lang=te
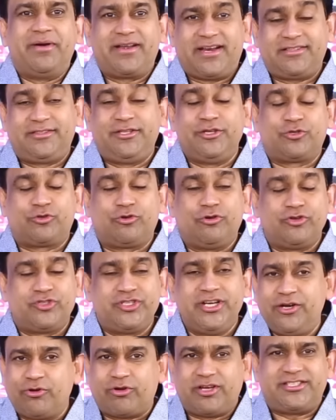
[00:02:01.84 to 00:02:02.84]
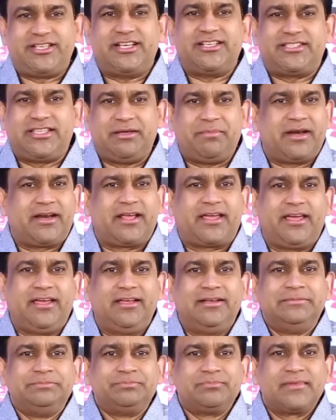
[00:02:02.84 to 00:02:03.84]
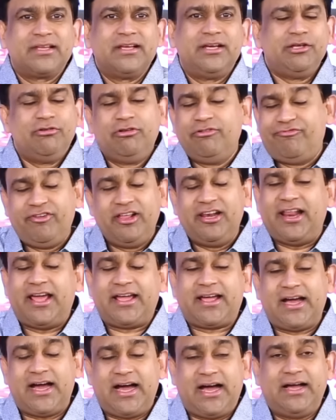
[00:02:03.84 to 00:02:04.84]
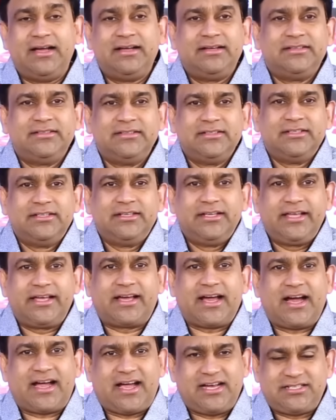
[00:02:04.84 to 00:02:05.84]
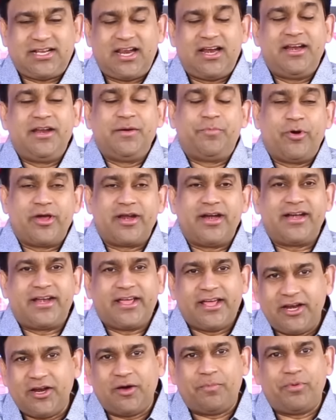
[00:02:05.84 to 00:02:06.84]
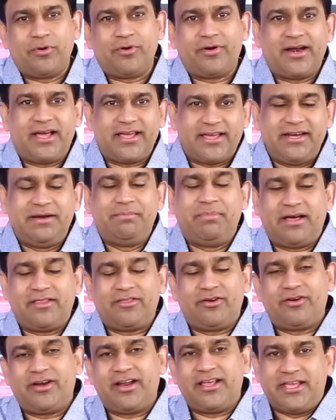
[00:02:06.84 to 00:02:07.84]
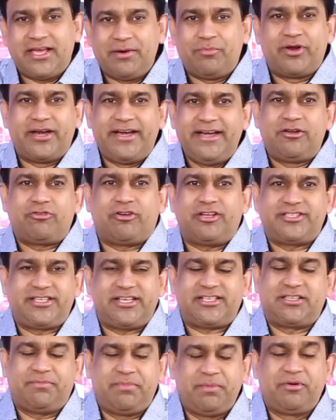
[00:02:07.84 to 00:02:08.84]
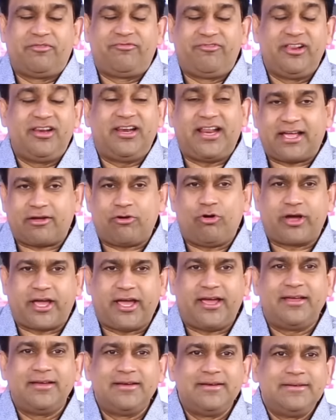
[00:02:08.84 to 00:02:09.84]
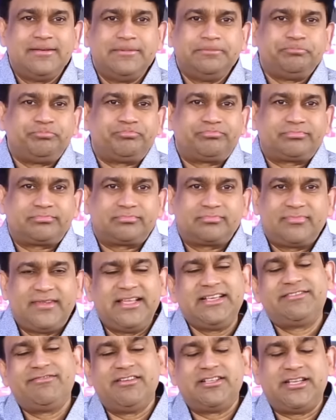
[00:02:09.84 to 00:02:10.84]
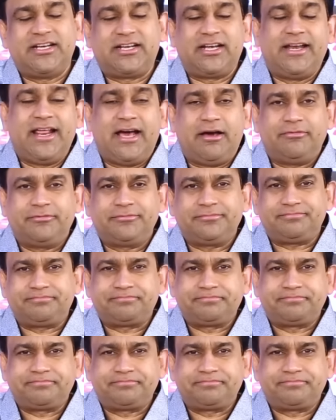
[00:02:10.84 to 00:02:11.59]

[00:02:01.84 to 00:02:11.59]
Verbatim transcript: అమ్మాయి రెస్ట్ తీసుకోవచ్చు ఇంటికి వచ్చేస్తే మనకి యూ విల్ ఫీల్ లైక్ ఆ ఇక కష్టాలన్నీ పోయినట్టు ఎన్ని నొప్పులు ఉన్నా ఎన్ని బాధలు ఉన్నా ఏమన్నా ఇంటికి వచ్చేస్తే పీపుల్ ఫీల్ లైక్ ఓకే థింగ్స్ విల్ సెటిల్ డౌన్